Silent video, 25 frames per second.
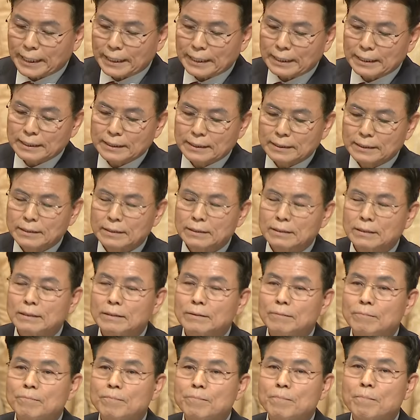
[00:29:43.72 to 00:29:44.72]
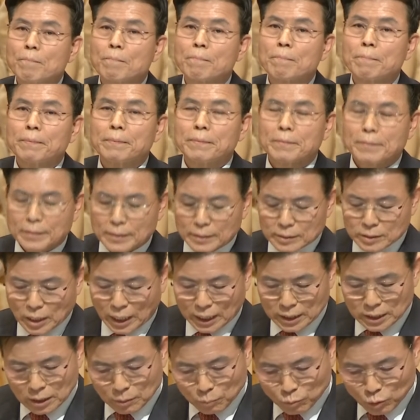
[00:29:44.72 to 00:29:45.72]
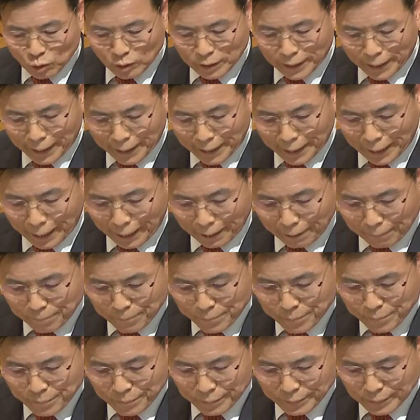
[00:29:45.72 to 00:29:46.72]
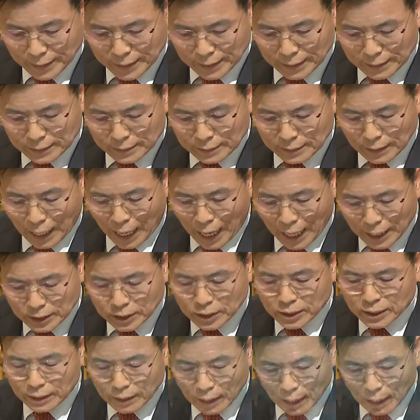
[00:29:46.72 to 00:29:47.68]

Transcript: 今日の冒頭で紹介したクリスマス祝祭の時の